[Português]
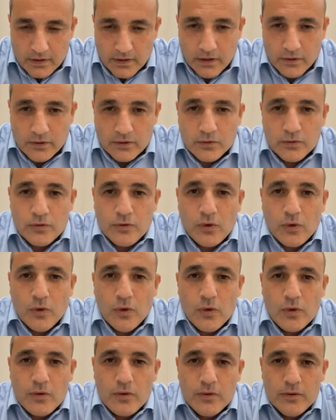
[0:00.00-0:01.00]
Não, eu não tô
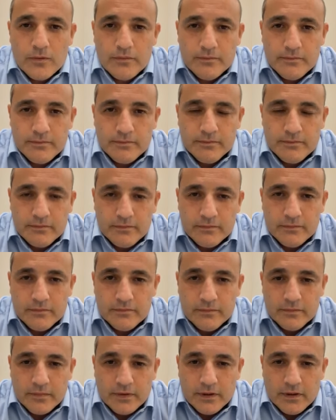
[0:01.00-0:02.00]
louco.
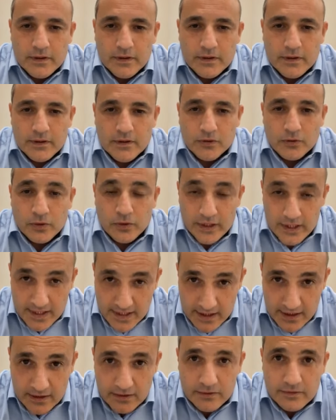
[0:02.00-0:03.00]
Estou
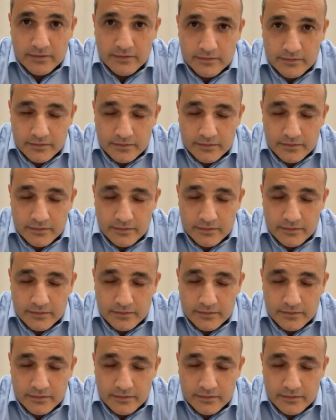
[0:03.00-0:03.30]
rezando.